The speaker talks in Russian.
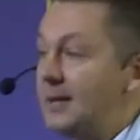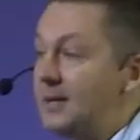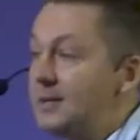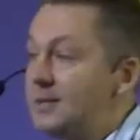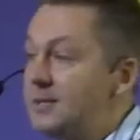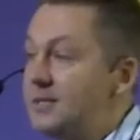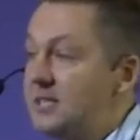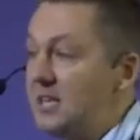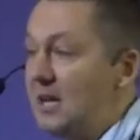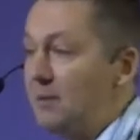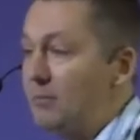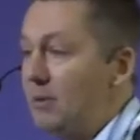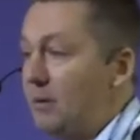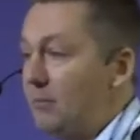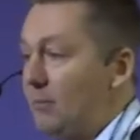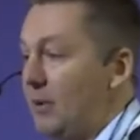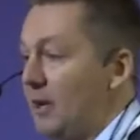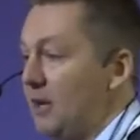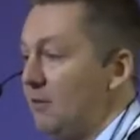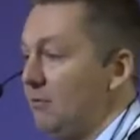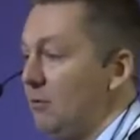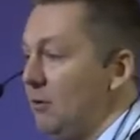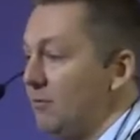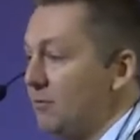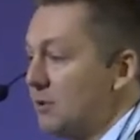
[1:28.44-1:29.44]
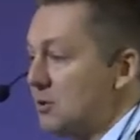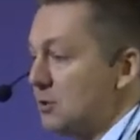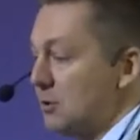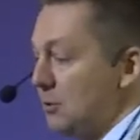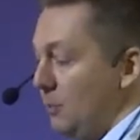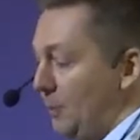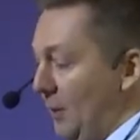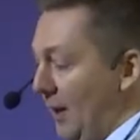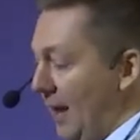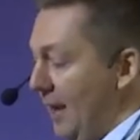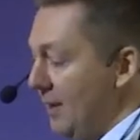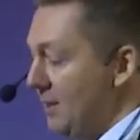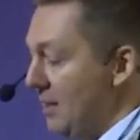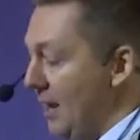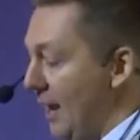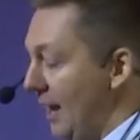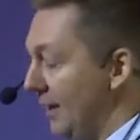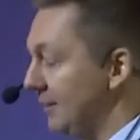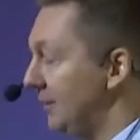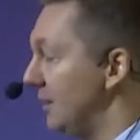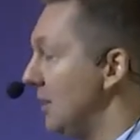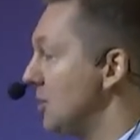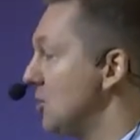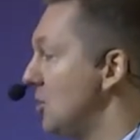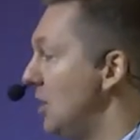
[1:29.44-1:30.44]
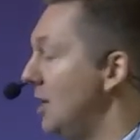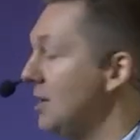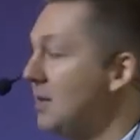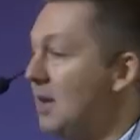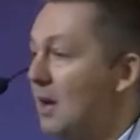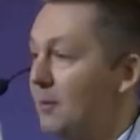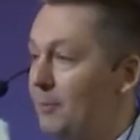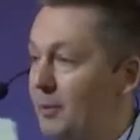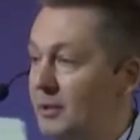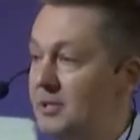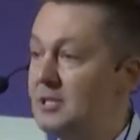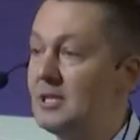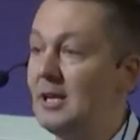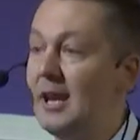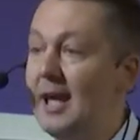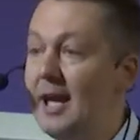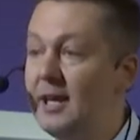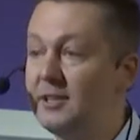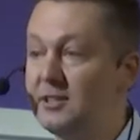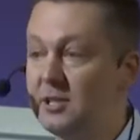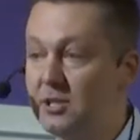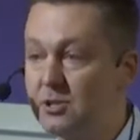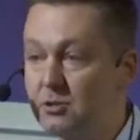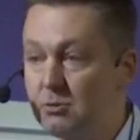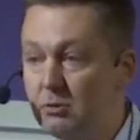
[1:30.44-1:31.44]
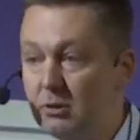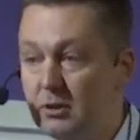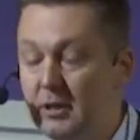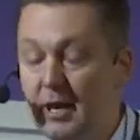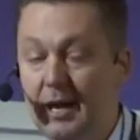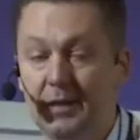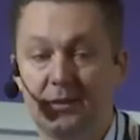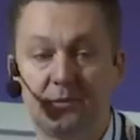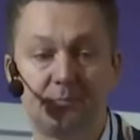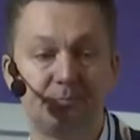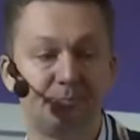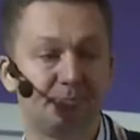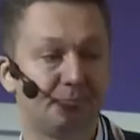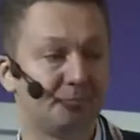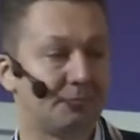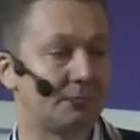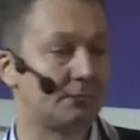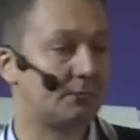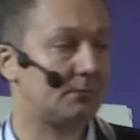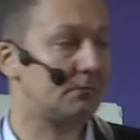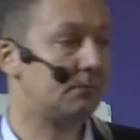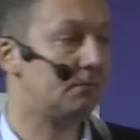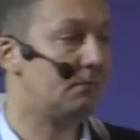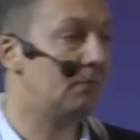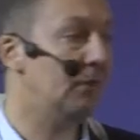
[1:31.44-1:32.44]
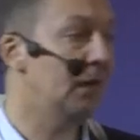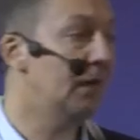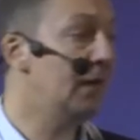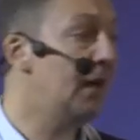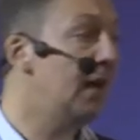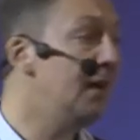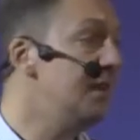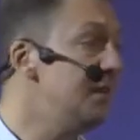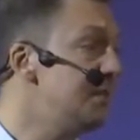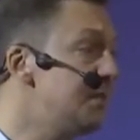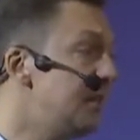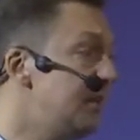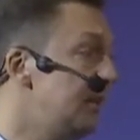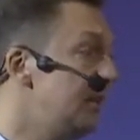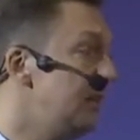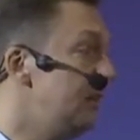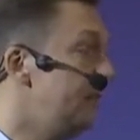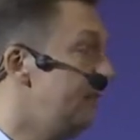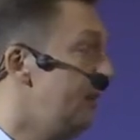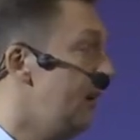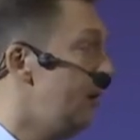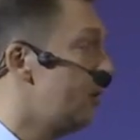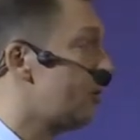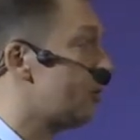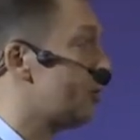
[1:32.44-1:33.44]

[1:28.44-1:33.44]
тема моего выступления «Отношения определяет результат». Я искренне верю,